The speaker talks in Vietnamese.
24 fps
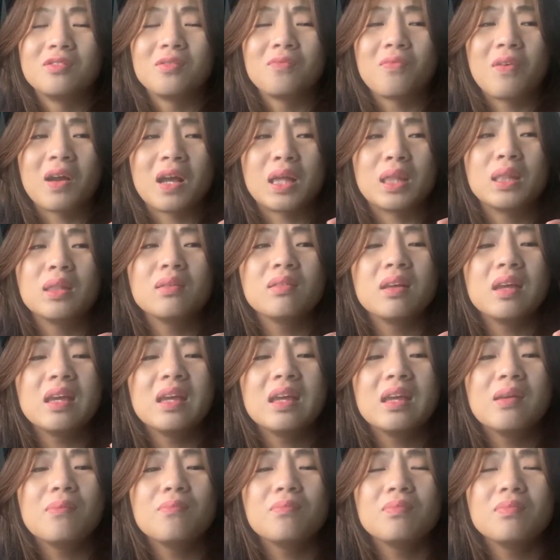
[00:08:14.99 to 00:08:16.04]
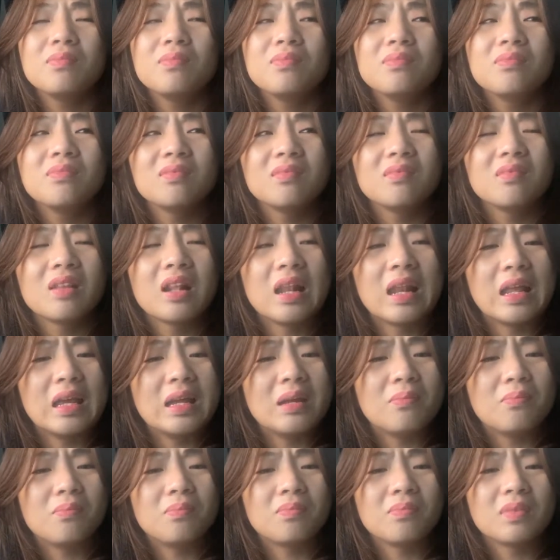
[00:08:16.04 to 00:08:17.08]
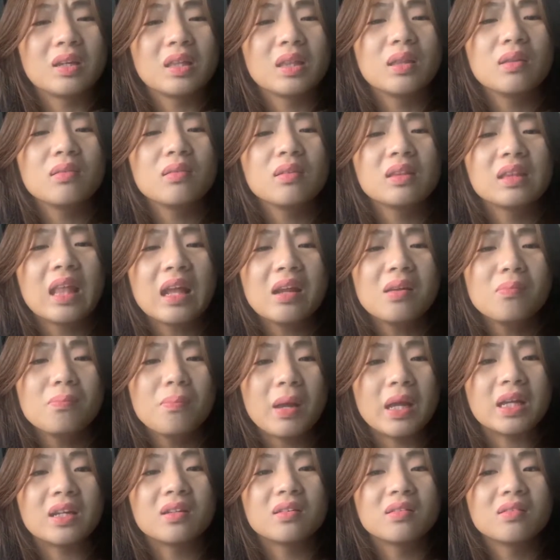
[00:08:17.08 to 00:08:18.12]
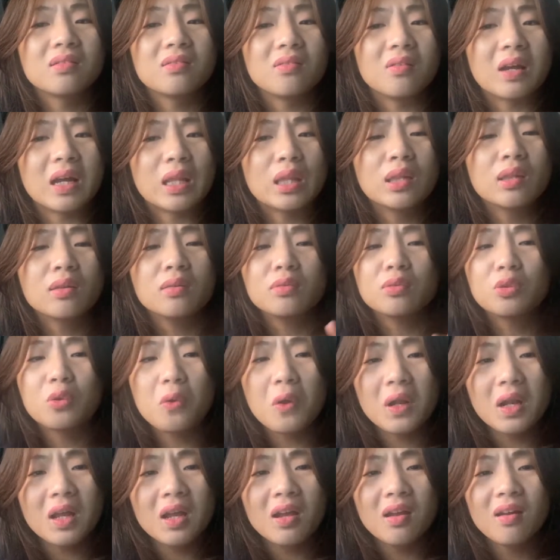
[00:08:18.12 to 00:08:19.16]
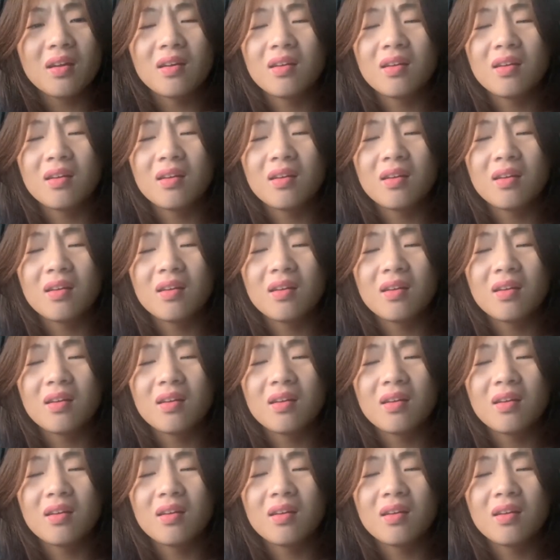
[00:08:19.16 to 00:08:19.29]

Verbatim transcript: và cái sự im lìm cái sự tĩnh mịch của cái xứ tuyết ấy